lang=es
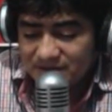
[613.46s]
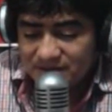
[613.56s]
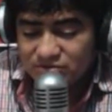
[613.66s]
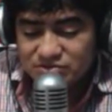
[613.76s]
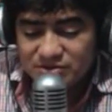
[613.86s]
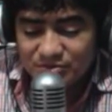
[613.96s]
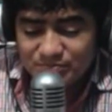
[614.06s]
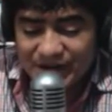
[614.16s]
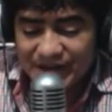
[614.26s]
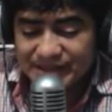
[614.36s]
no sirves
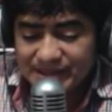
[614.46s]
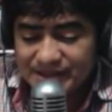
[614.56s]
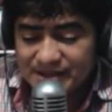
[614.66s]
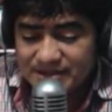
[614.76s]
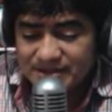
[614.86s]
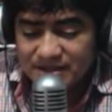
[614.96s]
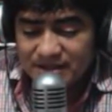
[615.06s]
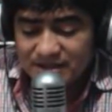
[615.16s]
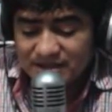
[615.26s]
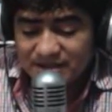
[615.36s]
para nada,
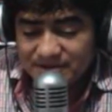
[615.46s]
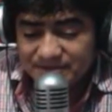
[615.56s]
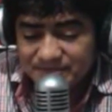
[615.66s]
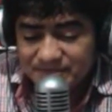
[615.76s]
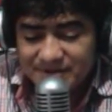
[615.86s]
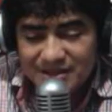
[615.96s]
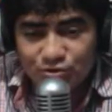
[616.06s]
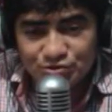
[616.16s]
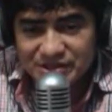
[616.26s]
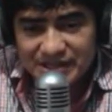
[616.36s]
eh, y
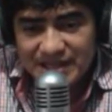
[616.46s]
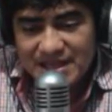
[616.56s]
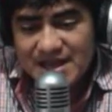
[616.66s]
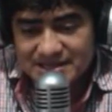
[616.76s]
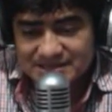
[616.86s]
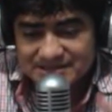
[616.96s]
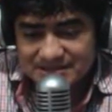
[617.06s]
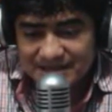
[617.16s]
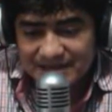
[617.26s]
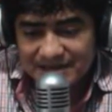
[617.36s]
groserías
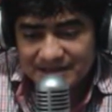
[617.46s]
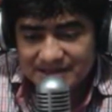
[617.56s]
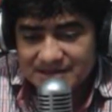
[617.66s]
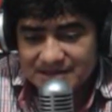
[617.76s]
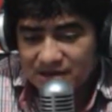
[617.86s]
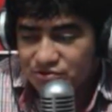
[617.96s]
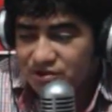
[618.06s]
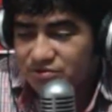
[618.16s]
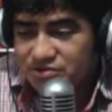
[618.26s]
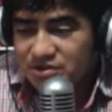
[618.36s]
que le dicen a los
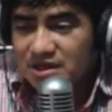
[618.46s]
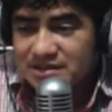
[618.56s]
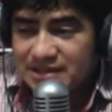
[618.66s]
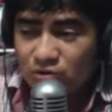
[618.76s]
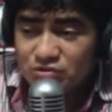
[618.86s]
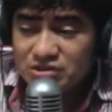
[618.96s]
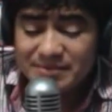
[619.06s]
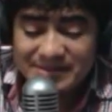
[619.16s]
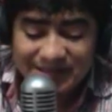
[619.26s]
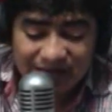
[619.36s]
hijos. De alguna
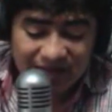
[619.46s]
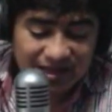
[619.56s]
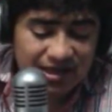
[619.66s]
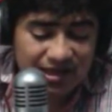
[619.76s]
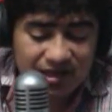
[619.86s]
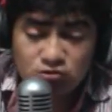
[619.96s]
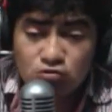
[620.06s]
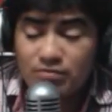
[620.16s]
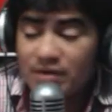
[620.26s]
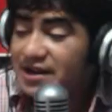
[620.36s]
manera, eso
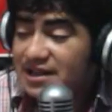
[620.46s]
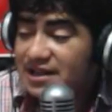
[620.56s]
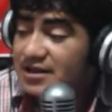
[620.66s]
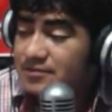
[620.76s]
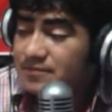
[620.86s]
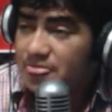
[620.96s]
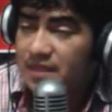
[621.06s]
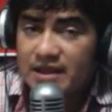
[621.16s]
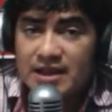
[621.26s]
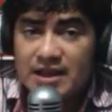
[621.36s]
marca
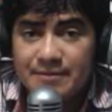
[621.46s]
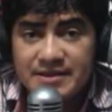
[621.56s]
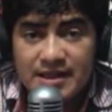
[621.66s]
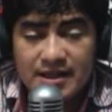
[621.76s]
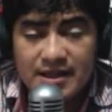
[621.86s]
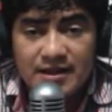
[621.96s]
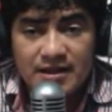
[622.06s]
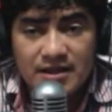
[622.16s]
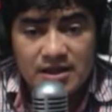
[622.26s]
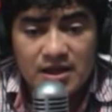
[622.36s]
en la vida
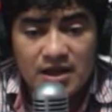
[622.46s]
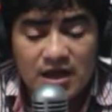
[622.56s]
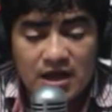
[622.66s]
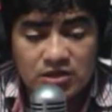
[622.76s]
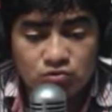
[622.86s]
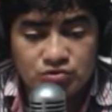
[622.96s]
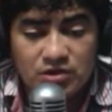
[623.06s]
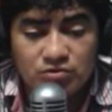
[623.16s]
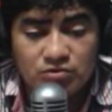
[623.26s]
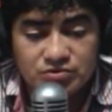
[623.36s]
a tus
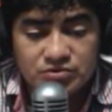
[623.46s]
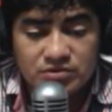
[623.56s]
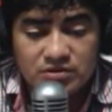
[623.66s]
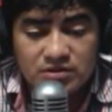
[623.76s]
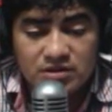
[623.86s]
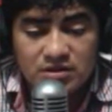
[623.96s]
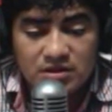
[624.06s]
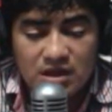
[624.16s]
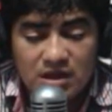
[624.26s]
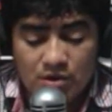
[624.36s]
hijos.
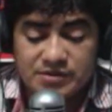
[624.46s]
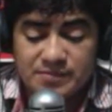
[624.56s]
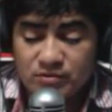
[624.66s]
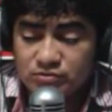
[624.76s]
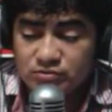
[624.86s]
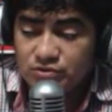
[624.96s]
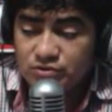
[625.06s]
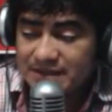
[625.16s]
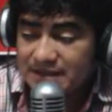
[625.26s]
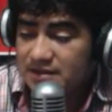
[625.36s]
Ahora te pregunto yo
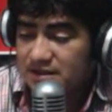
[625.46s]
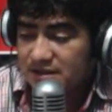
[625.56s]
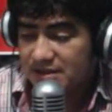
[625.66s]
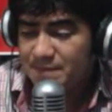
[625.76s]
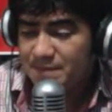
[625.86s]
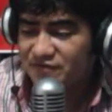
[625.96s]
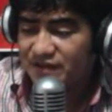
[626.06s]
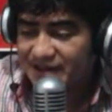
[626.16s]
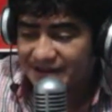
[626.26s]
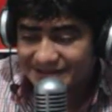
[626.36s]
a ti, ¿qué
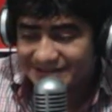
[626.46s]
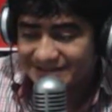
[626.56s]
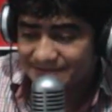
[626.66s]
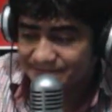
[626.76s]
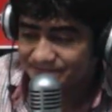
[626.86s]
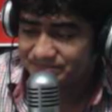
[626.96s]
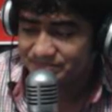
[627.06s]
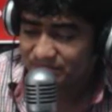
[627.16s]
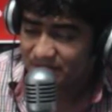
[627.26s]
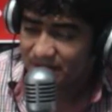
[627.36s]
prefieres?
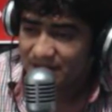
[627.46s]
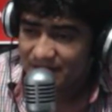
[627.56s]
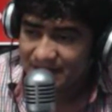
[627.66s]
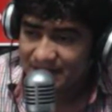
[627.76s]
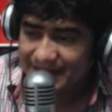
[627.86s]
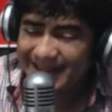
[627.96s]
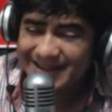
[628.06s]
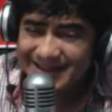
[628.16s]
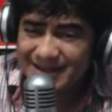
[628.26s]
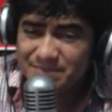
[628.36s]
¿Qué,
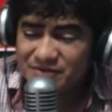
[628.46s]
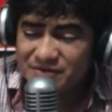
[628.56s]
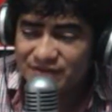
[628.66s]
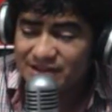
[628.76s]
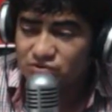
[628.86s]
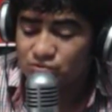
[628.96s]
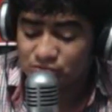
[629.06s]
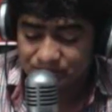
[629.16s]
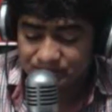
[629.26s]
qué prefieres tú?